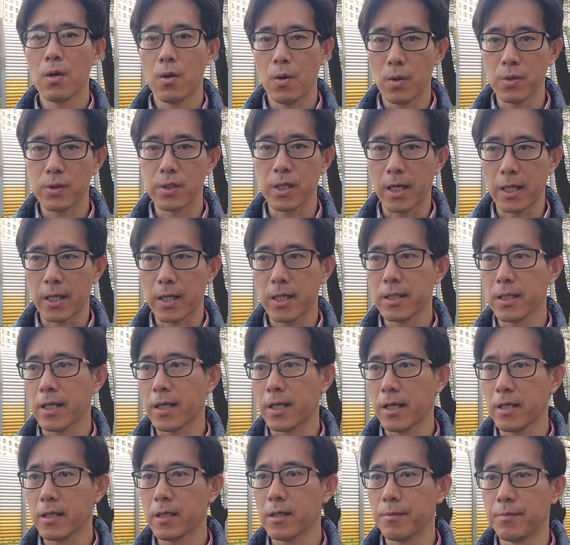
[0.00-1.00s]
오지
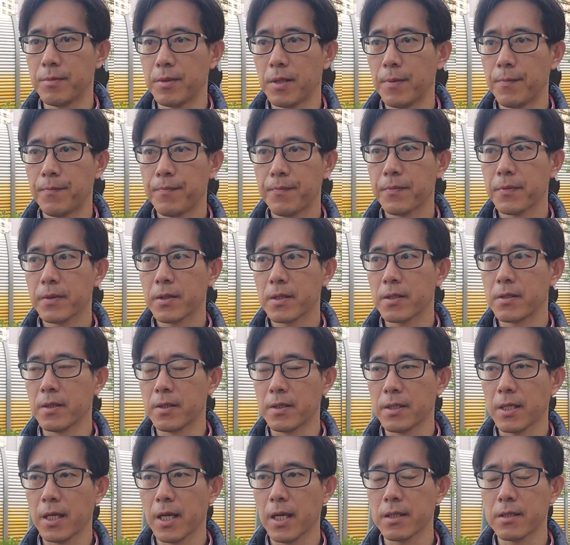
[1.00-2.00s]
않겠냐라는 겁니다
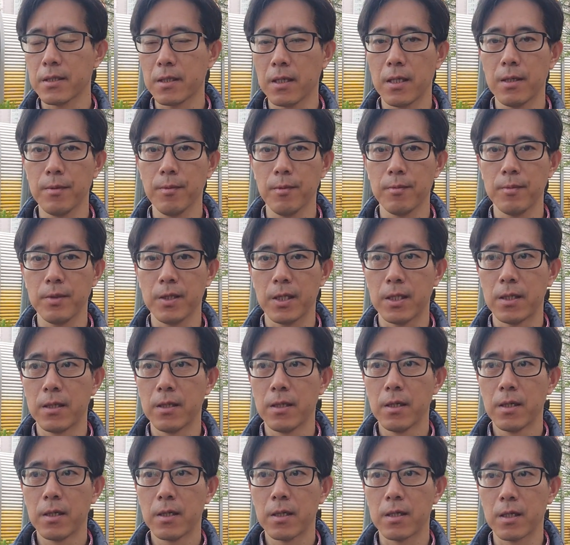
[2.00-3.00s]
그런 생각들을 해봅니다
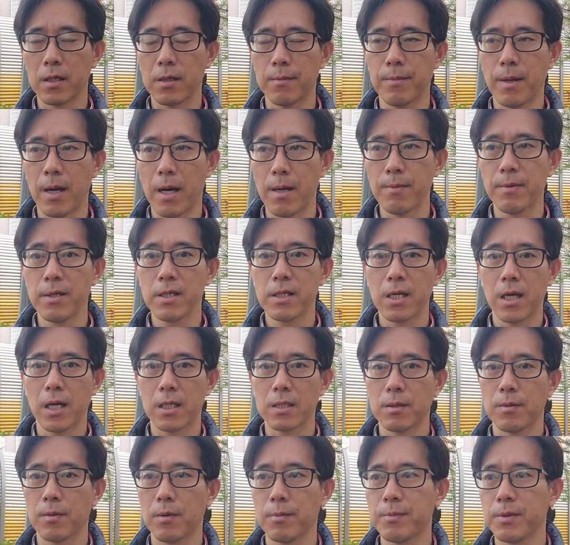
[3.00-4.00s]
그런 마음을
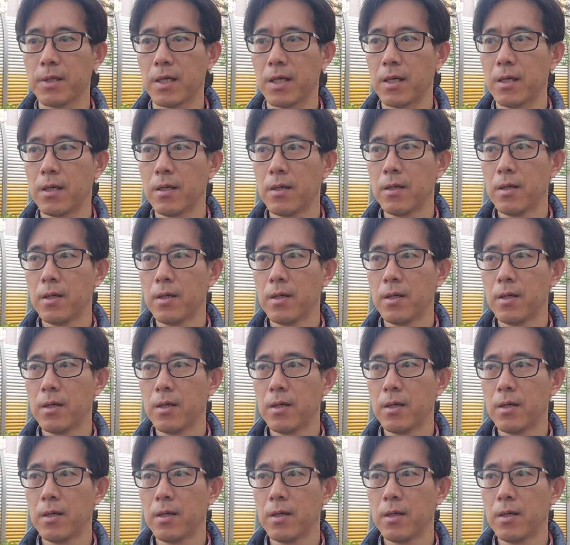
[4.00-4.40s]
가져봅니다